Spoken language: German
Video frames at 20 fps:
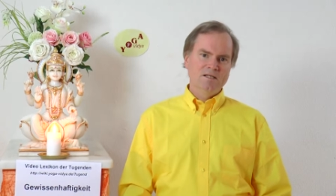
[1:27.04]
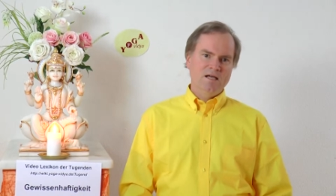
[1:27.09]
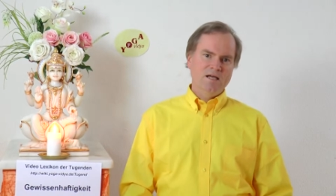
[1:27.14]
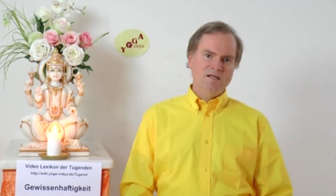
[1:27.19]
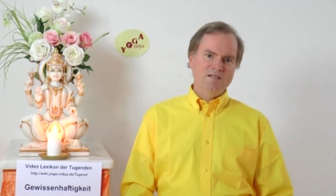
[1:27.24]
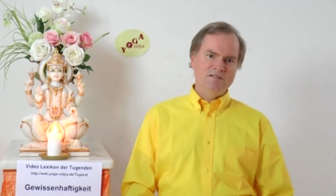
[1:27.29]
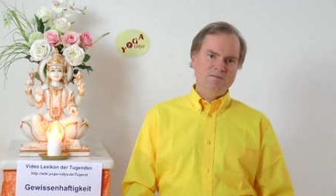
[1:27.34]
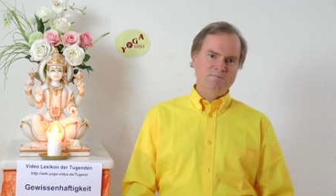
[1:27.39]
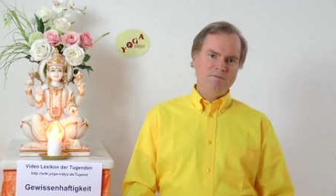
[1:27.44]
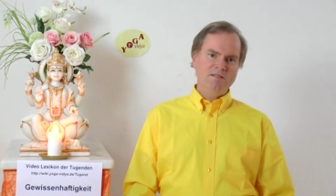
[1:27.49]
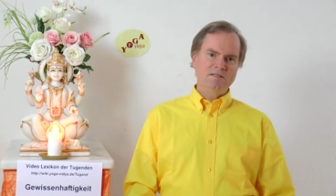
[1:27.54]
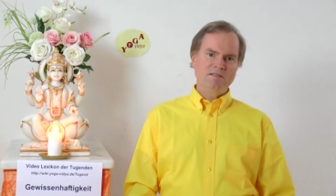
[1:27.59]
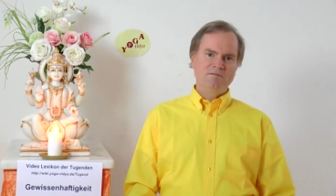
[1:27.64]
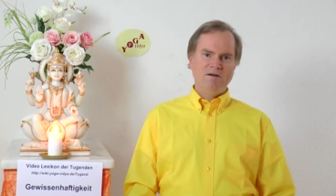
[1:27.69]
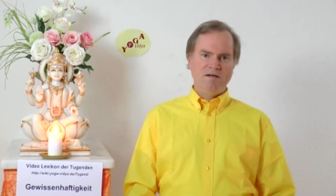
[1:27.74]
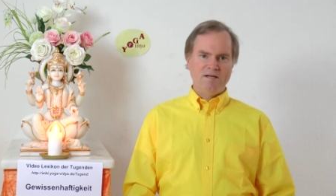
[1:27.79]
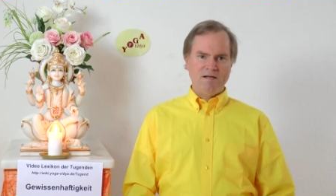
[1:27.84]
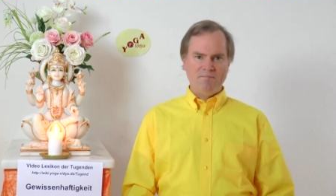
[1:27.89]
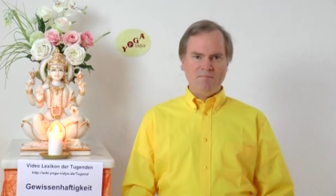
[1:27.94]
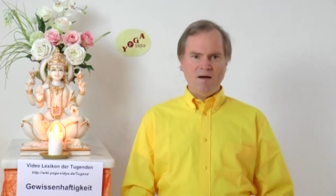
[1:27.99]
Ich bin
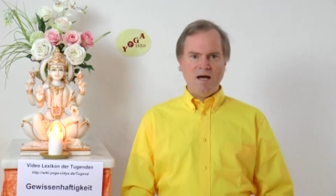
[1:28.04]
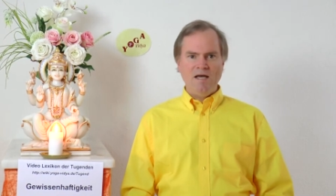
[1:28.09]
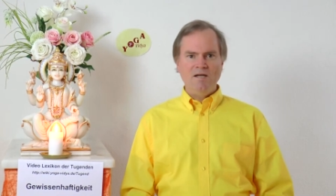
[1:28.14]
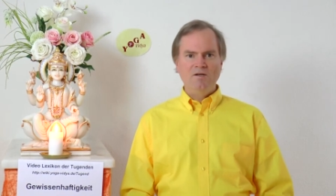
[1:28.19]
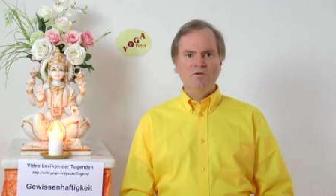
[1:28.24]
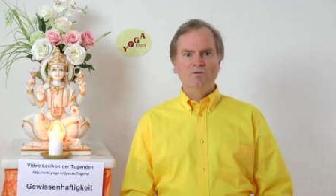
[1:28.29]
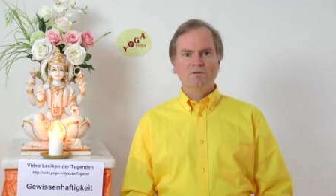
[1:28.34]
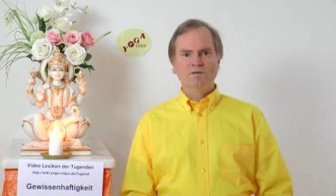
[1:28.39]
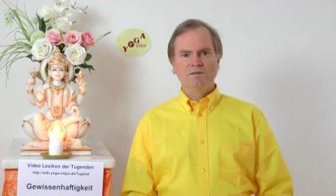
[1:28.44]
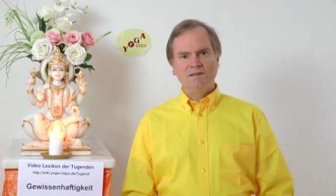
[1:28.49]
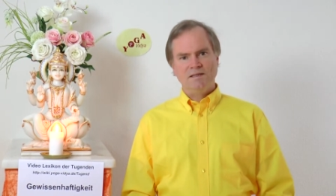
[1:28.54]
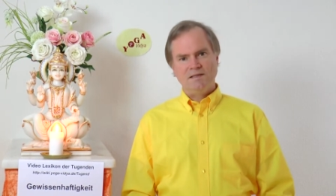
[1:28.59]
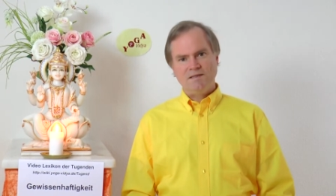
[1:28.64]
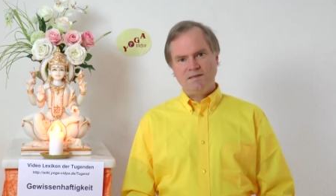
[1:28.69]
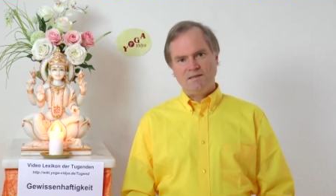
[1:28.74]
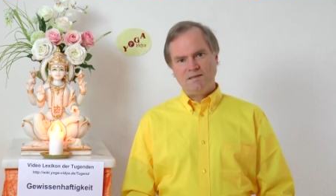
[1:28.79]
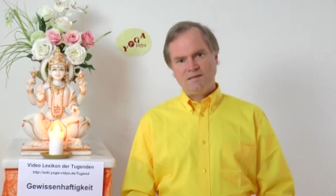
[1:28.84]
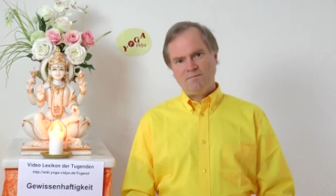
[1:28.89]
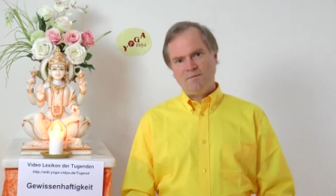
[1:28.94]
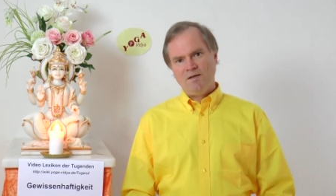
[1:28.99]
zwar der Meinung,
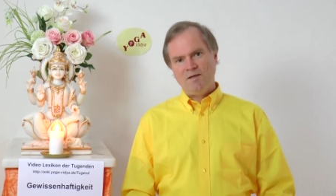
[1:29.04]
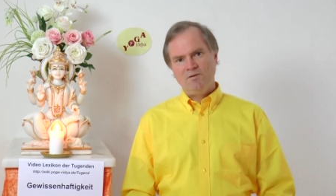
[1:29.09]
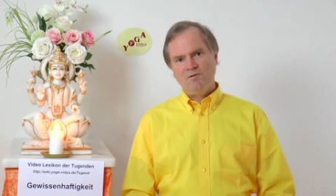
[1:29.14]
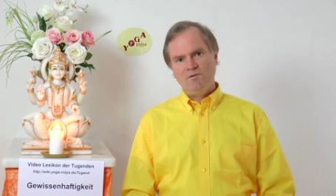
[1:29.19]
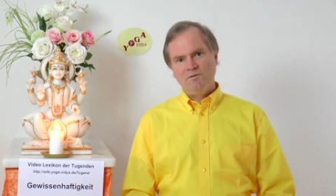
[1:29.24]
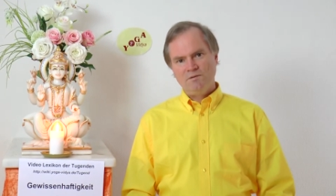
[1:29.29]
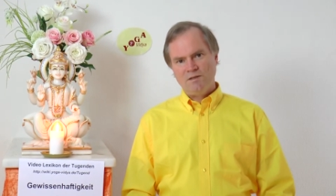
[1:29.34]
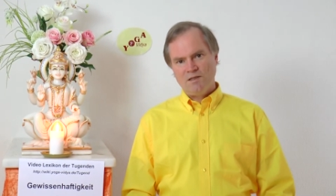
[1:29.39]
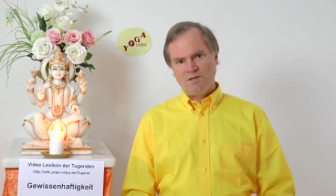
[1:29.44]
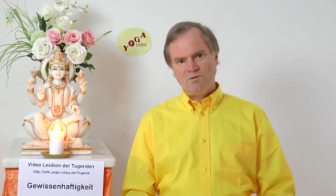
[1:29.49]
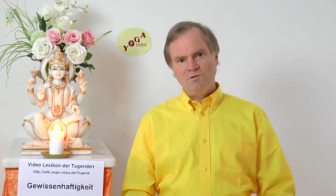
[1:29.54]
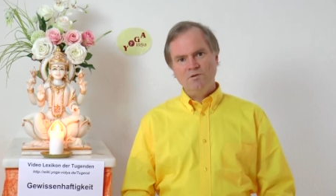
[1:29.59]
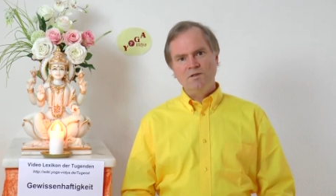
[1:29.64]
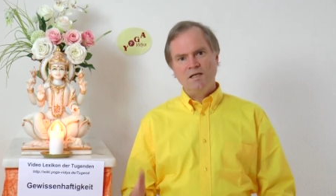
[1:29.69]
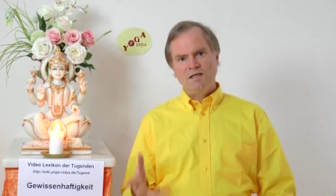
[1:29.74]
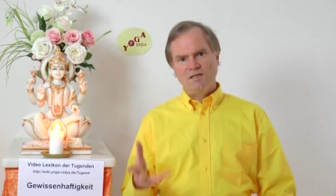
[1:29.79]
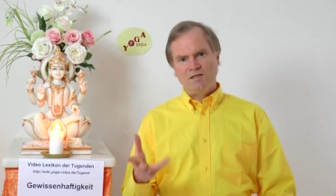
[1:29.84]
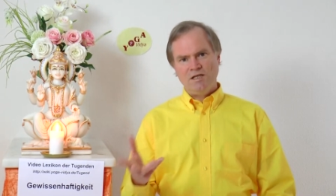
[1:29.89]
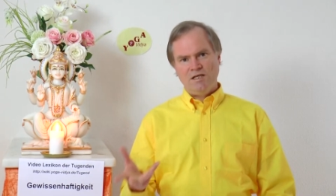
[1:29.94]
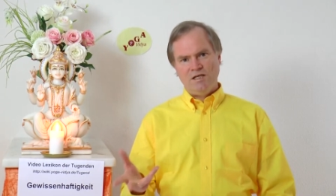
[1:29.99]
dass man, dass
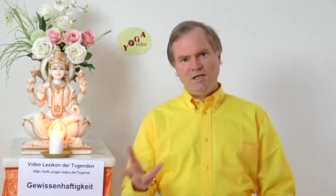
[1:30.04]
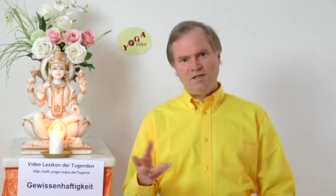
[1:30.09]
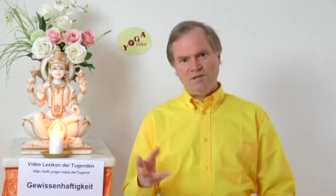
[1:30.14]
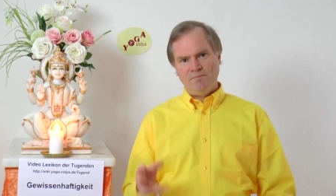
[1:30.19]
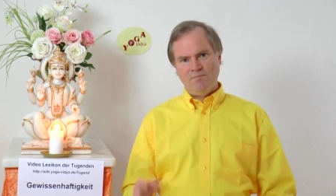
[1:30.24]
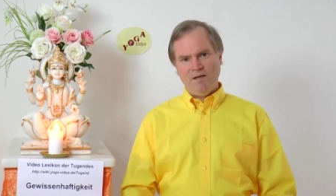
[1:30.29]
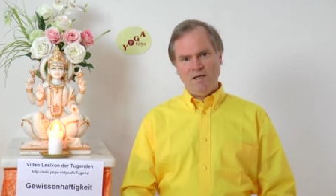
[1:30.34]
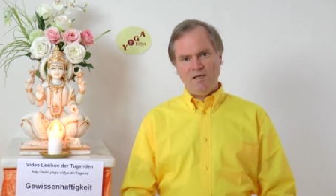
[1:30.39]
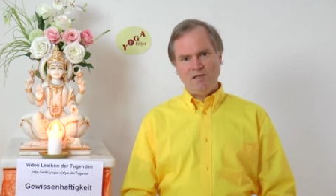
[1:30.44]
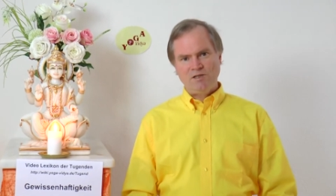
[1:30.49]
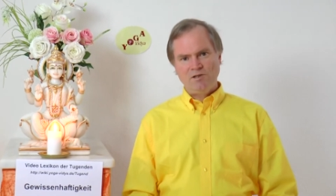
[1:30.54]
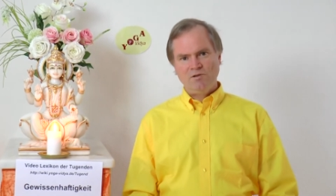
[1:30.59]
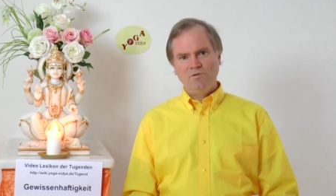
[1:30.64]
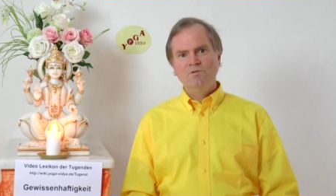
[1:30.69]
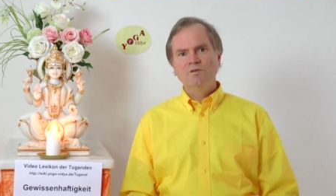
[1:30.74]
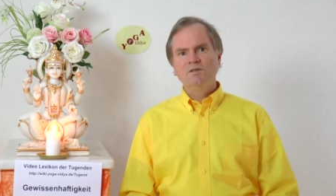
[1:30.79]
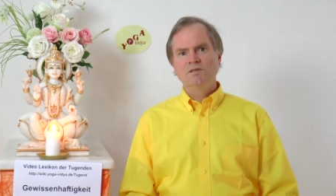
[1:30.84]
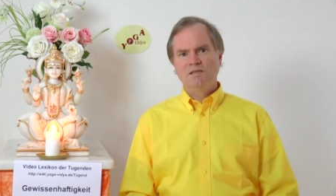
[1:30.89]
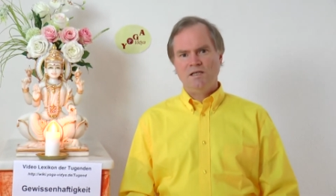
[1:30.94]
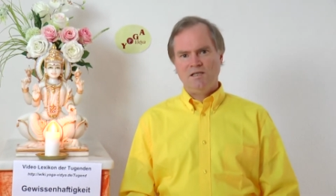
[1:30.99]
unterschiedliche Menschen
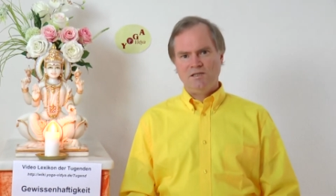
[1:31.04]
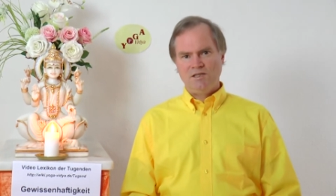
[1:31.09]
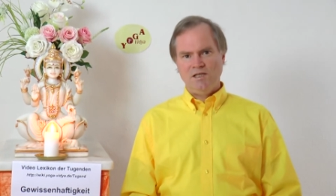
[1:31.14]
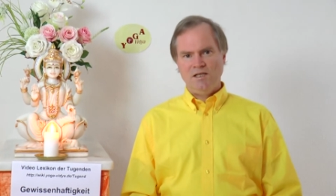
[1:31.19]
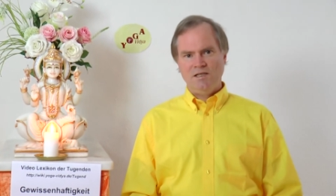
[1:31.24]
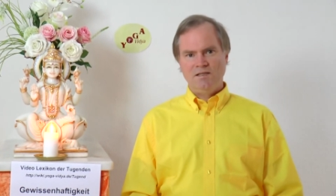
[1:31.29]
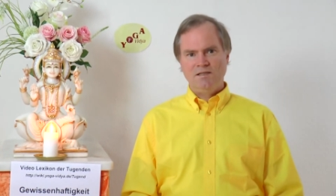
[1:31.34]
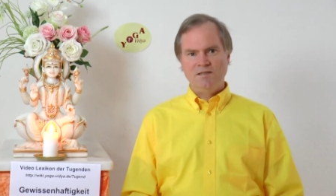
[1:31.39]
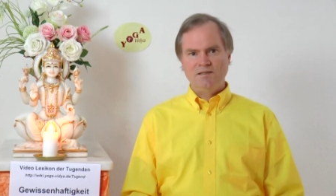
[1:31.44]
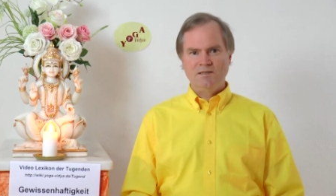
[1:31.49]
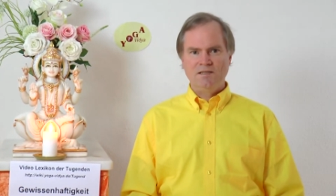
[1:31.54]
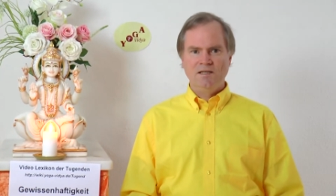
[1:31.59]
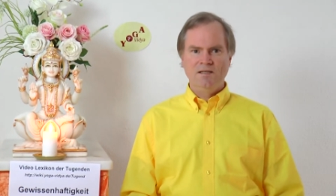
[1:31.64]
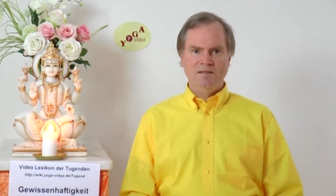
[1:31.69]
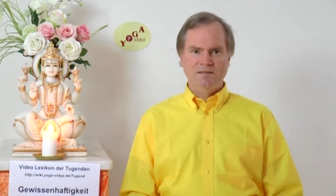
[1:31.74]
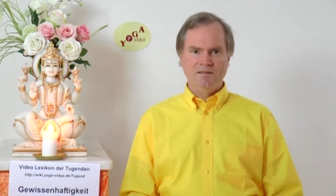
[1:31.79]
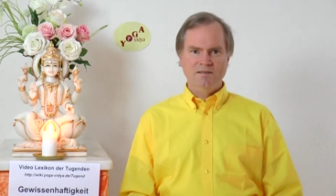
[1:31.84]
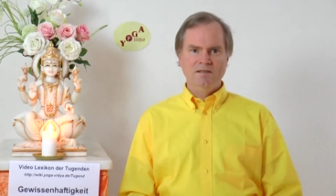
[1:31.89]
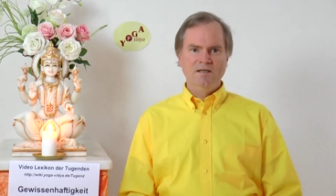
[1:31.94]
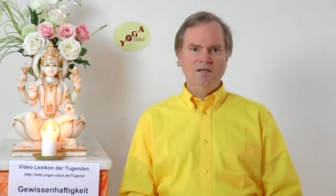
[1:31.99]
unterschiedlich
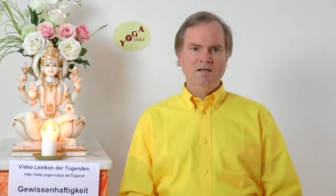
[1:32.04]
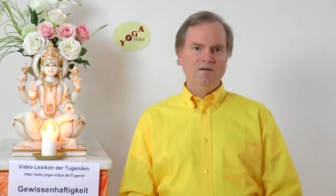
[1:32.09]
sind.